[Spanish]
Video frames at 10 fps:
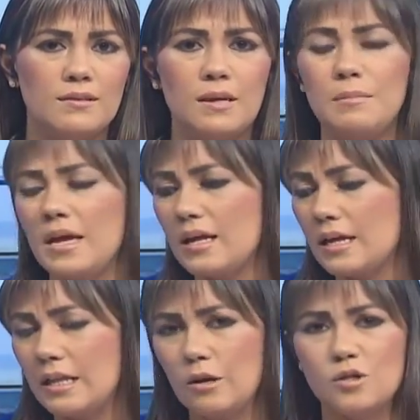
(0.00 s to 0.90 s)

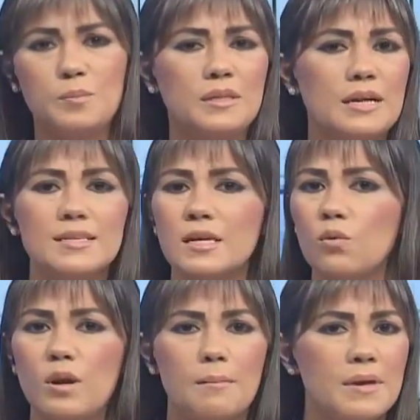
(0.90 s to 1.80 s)
También en el hospital
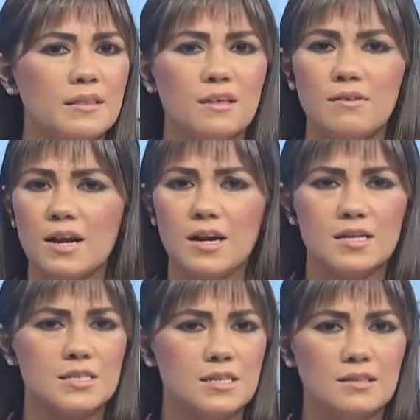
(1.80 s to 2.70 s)
seguramente van a
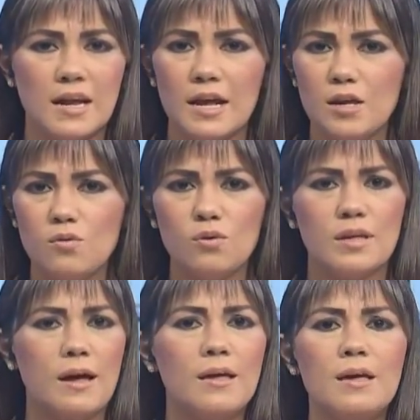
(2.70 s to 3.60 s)
necesitar
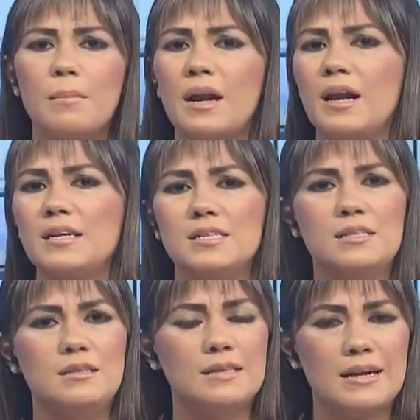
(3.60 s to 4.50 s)
ayuda, van a
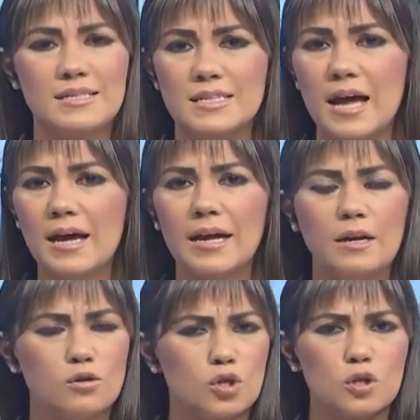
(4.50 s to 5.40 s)
necesitar sangre
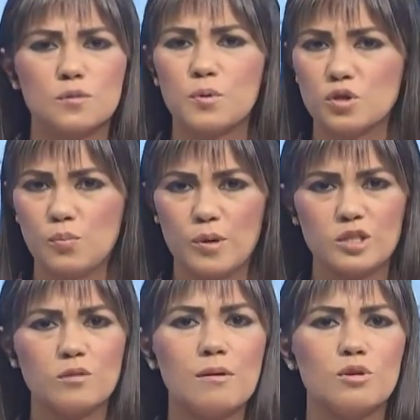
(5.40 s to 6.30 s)
y nosotros por
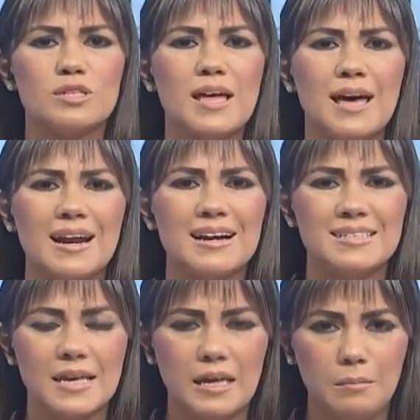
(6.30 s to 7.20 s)
supuesto vamos a darle el
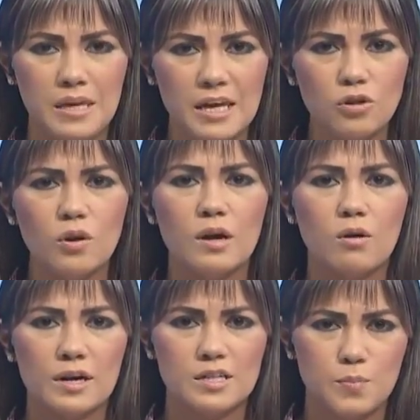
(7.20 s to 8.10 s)
seguimiento que
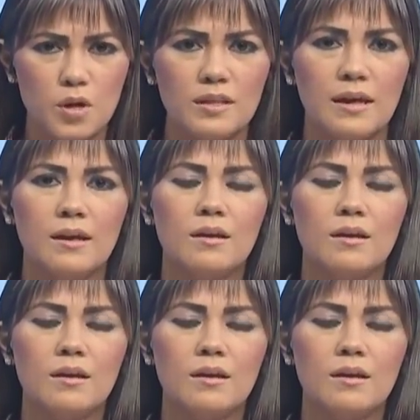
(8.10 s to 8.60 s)
corresponde